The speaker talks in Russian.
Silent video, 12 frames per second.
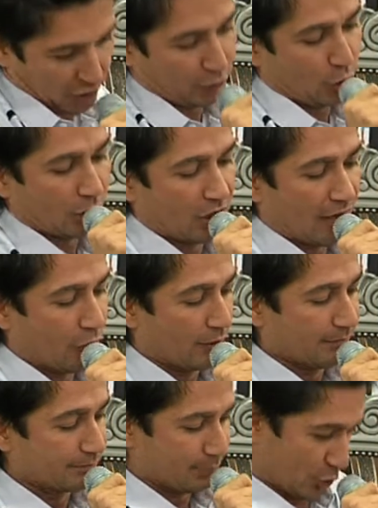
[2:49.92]
Кивнул
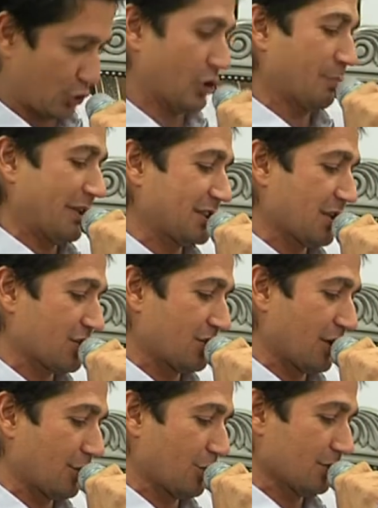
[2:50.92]
головой, получил посадочный
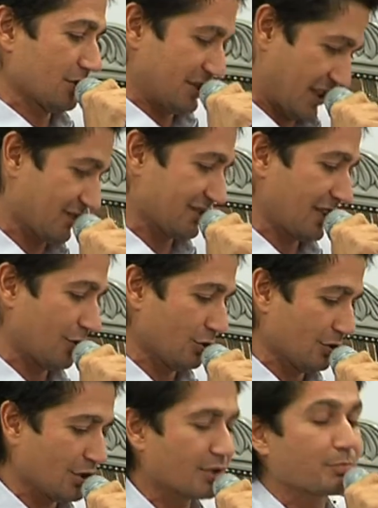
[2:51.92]
талон, сел в
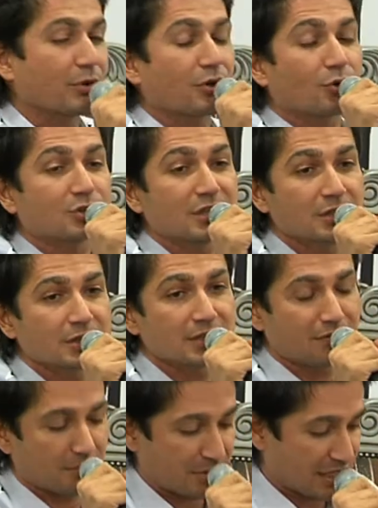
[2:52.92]
салон и
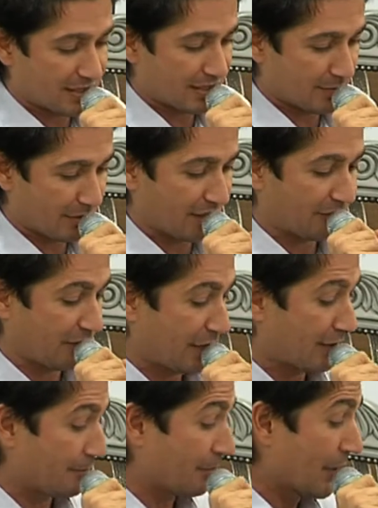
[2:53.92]
погрузился в объятия
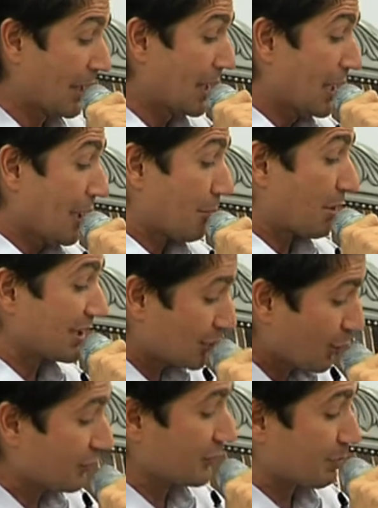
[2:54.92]
Морфея.
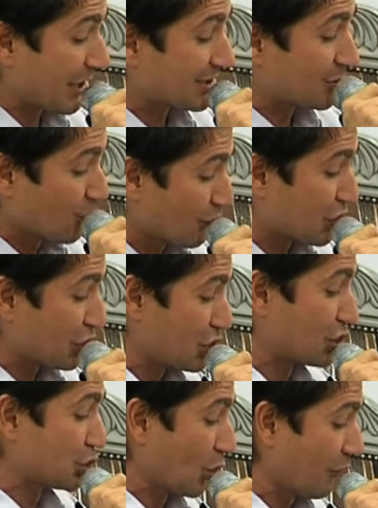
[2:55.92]
Проснувшись
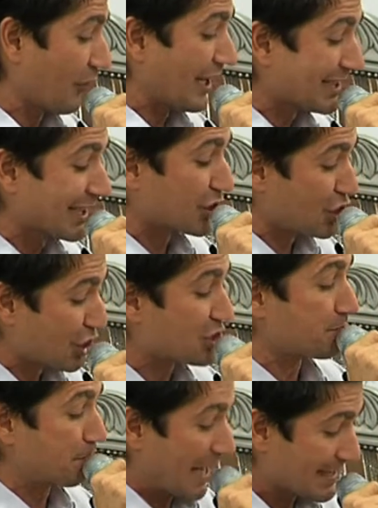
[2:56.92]
часов эдак через
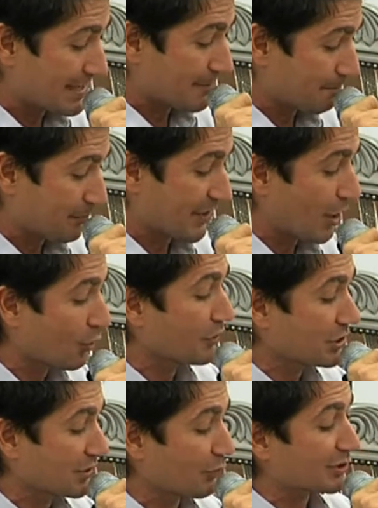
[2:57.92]
пять, я
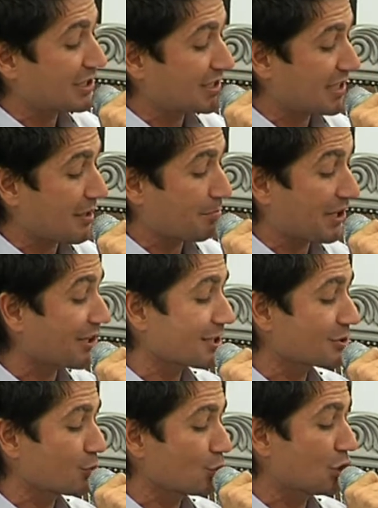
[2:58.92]
увидел возле себя
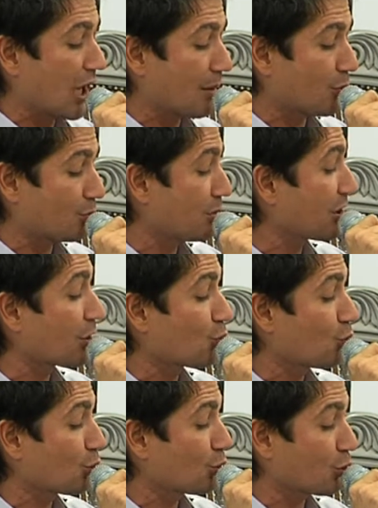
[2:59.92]
прекрасную даму,
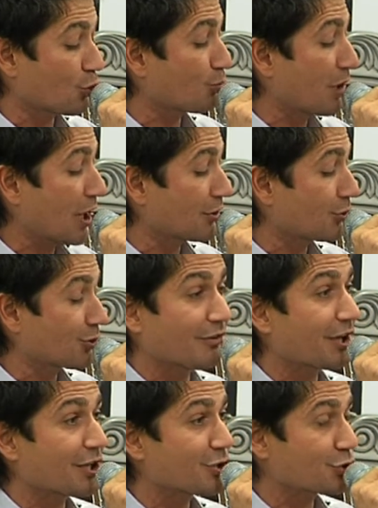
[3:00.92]
белокурую, румяную,
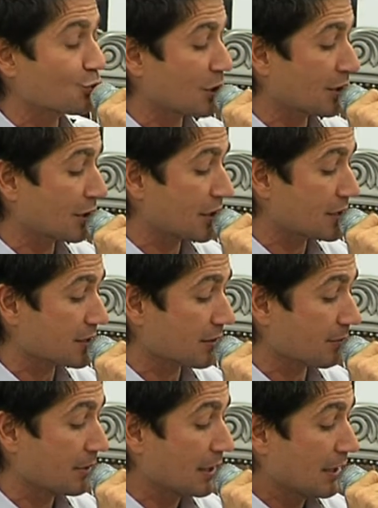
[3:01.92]
говорящую на
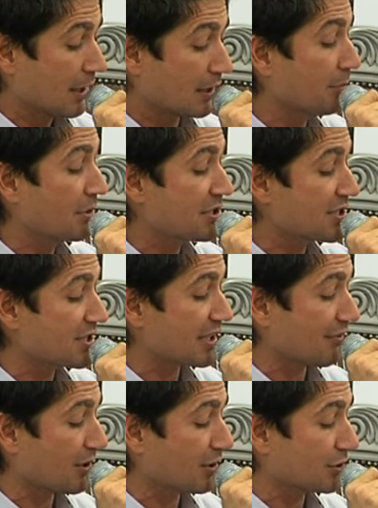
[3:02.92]
английском. Она
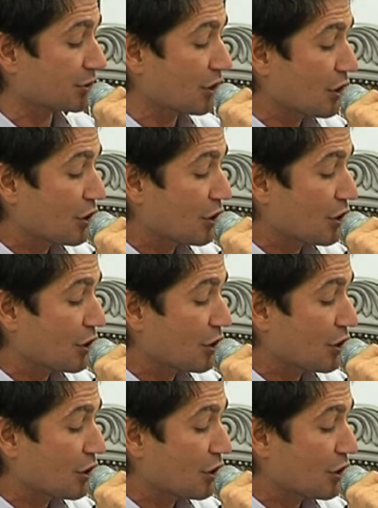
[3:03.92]
поинтересовалась,